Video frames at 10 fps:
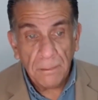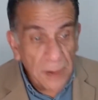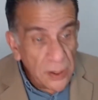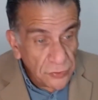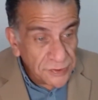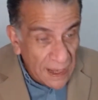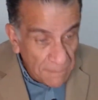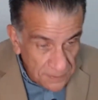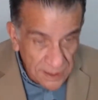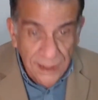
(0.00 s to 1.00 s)
pero
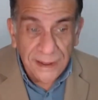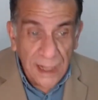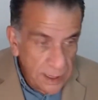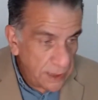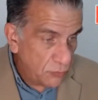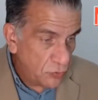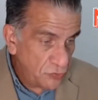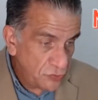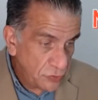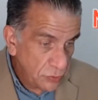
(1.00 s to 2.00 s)
también
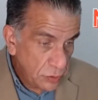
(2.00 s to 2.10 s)
tenemos